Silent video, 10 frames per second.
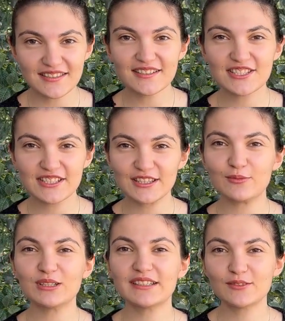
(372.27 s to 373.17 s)

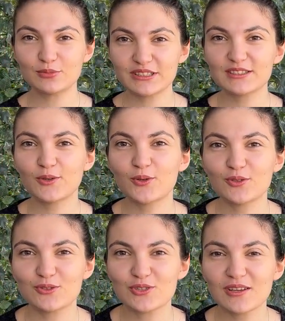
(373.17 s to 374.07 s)
açıklamalara bırakıyor
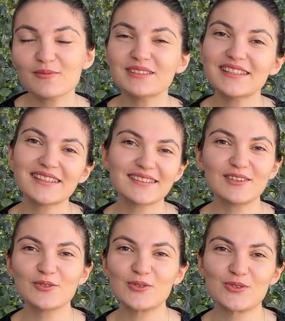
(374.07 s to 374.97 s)
olacağım. Tekrar
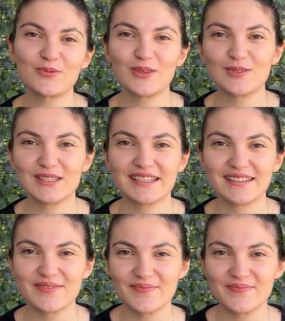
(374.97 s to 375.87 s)
görüşmek üzere.